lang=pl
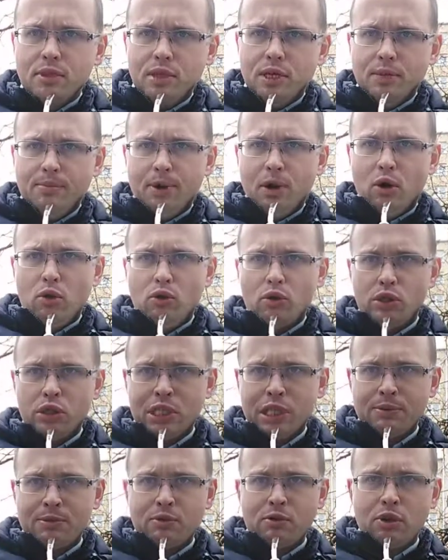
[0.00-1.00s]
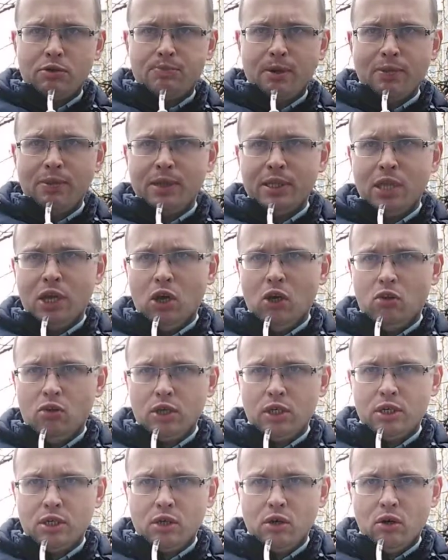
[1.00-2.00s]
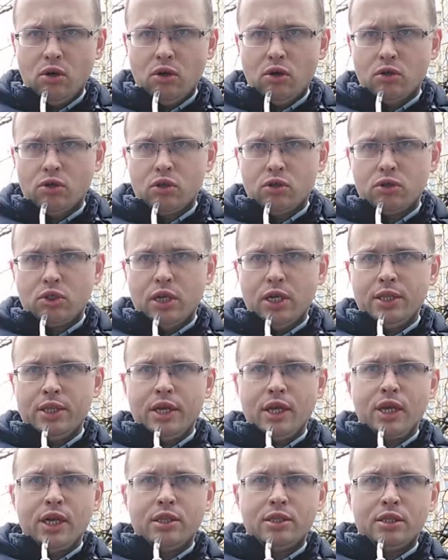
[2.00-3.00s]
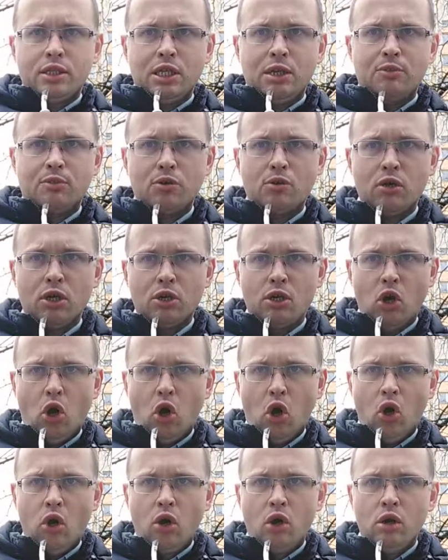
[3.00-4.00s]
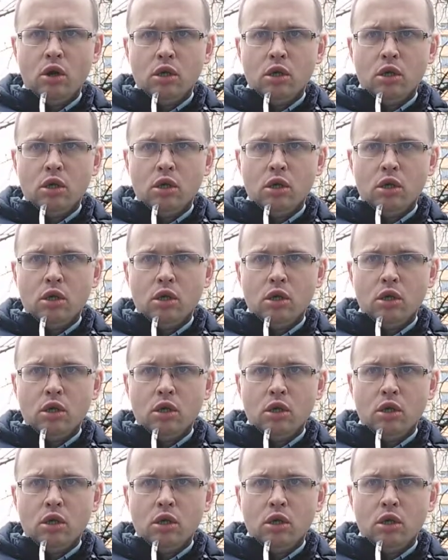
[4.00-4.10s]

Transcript: Białorusi na przykład pamiętają nie tylko o książętach, ale też na przykład o